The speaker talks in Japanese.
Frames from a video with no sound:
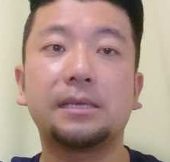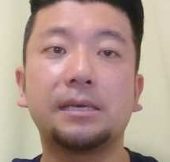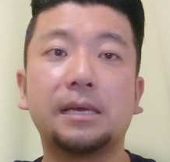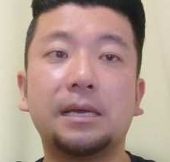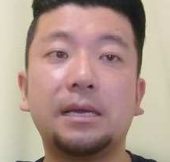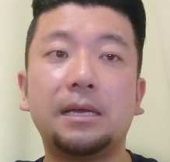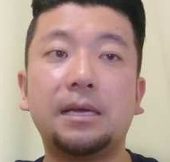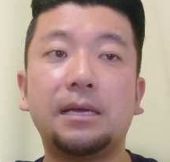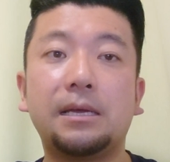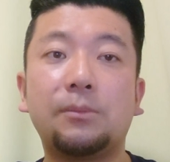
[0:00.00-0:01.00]
で、
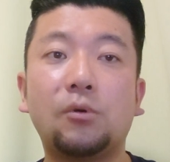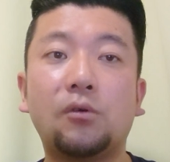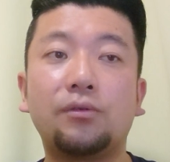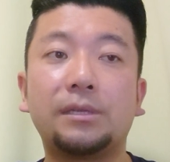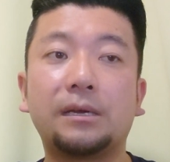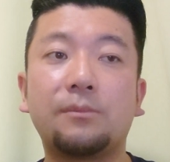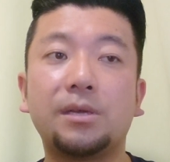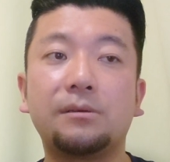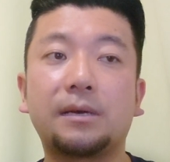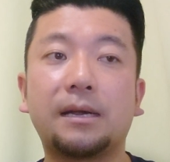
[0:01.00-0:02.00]
えー、もう船が
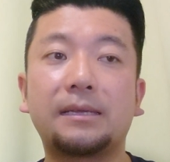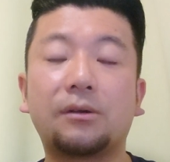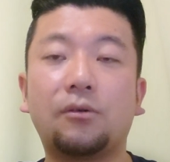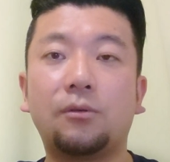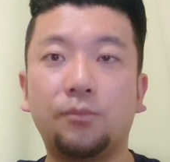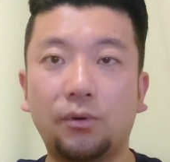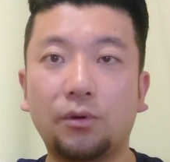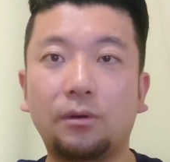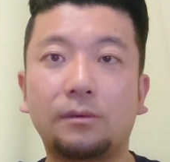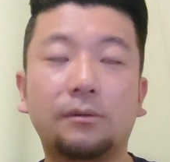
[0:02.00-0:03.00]
見るからに
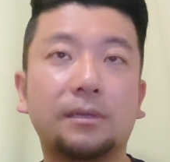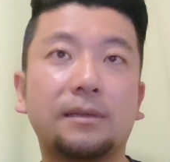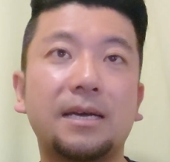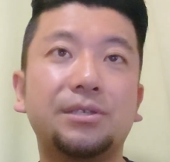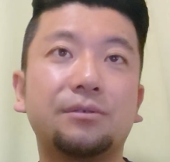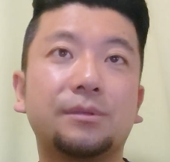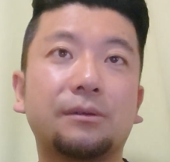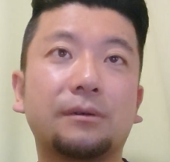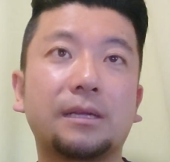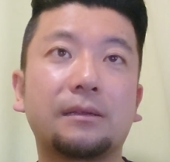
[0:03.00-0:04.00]
オンボロこれ大丈夫
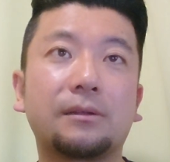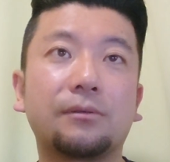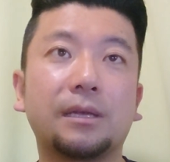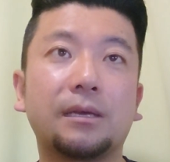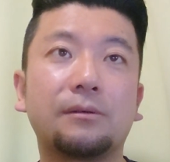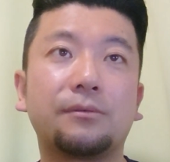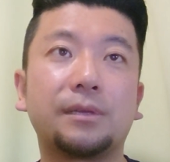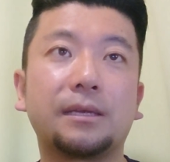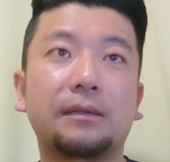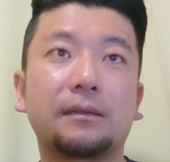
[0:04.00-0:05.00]
なのかっていうね
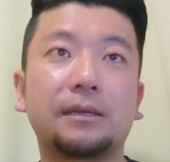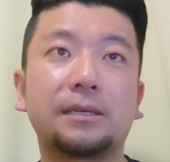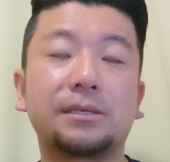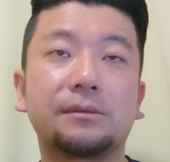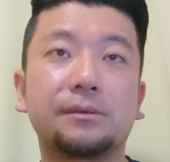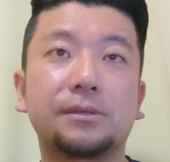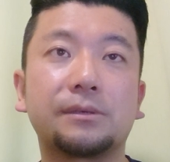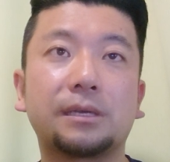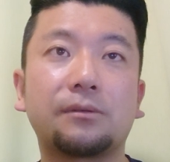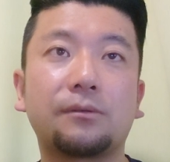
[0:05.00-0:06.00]
船だったりするそ
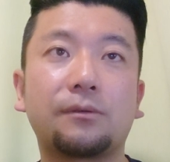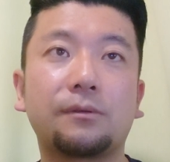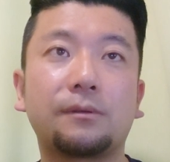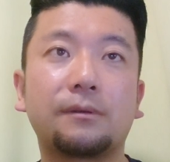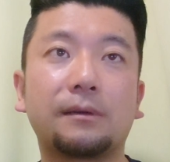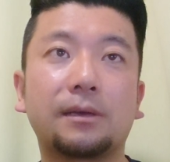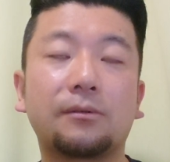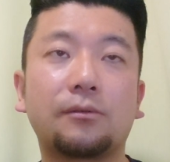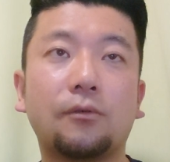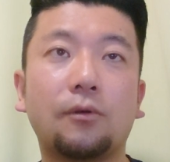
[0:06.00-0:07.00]
ういったところっていうのは
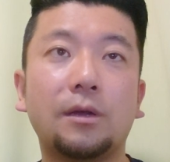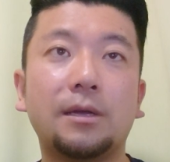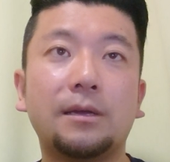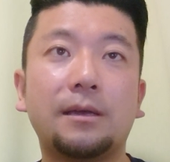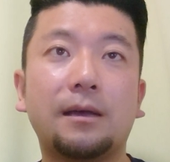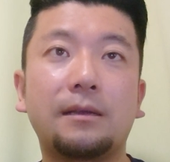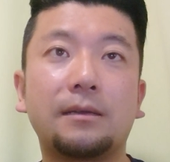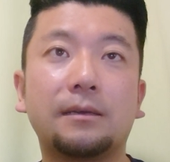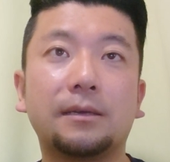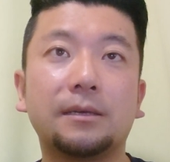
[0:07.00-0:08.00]
結構やは
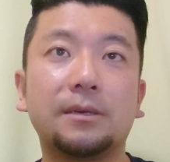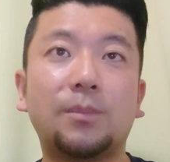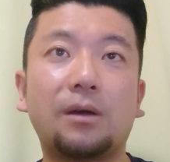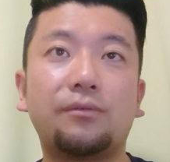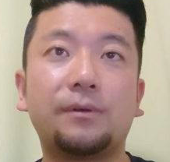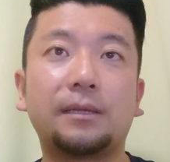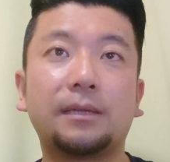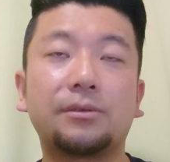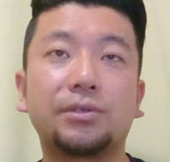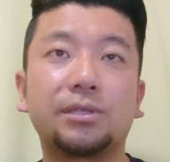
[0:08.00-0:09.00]
り、まあ、不安に
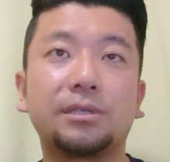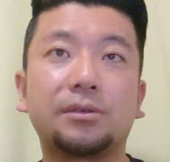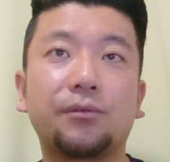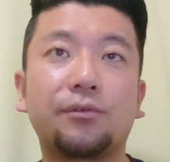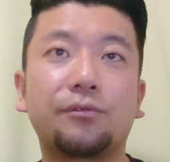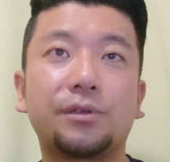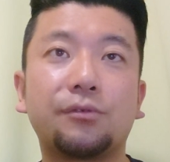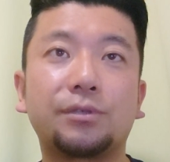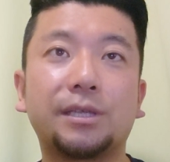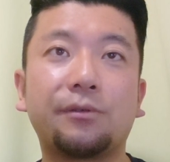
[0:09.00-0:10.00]
なるし極力利
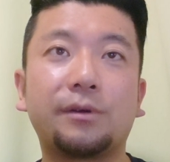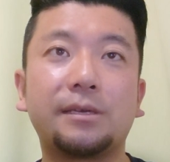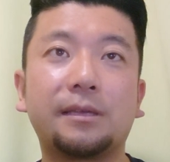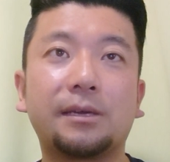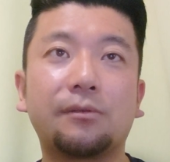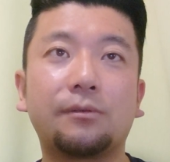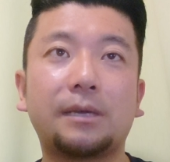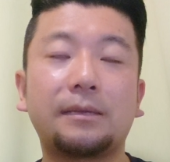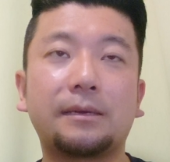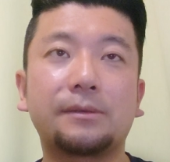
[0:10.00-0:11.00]
用しない方がいいんだけど
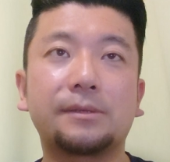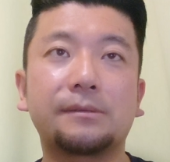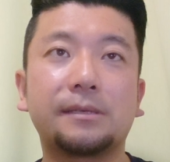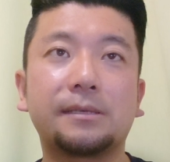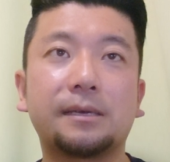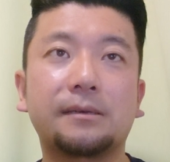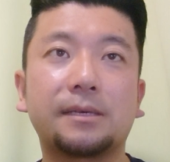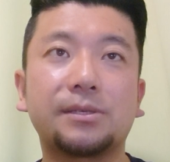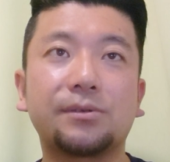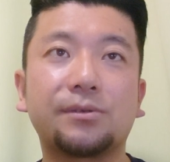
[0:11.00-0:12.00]
何かのツアーに参
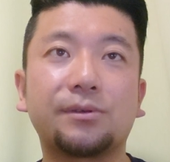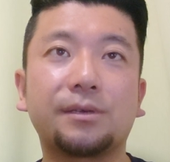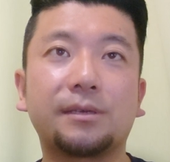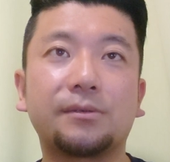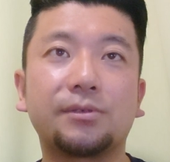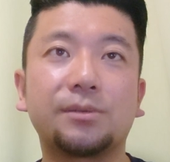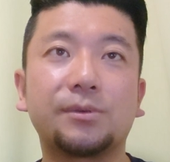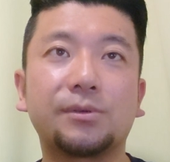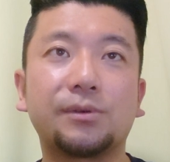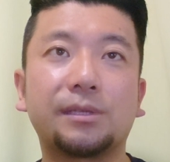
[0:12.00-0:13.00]
加するときってどうして
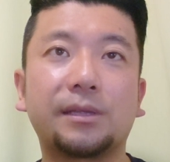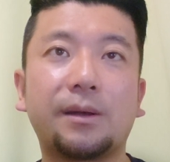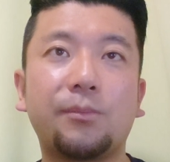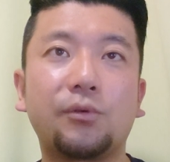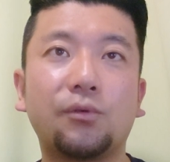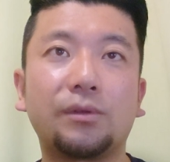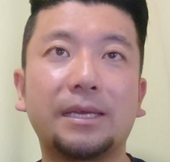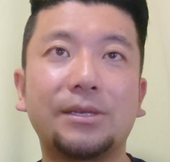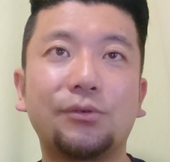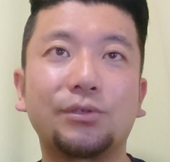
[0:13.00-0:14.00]
もそういったものを、
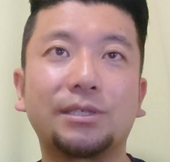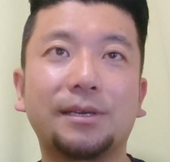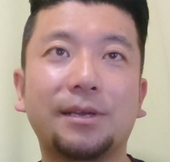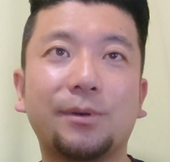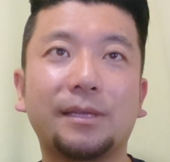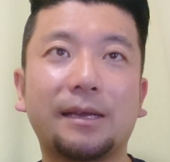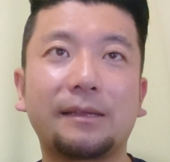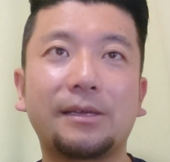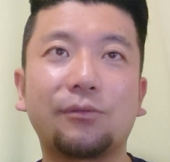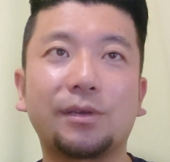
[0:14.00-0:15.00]
ね、利用しなければなら
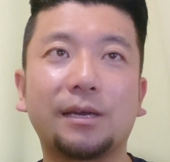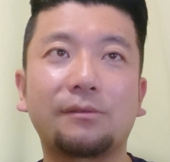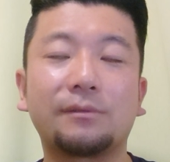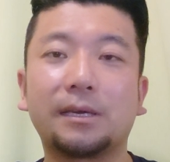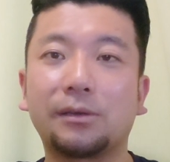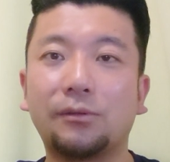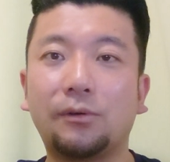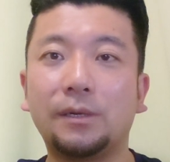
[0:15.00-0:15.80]
ない時があるんだけ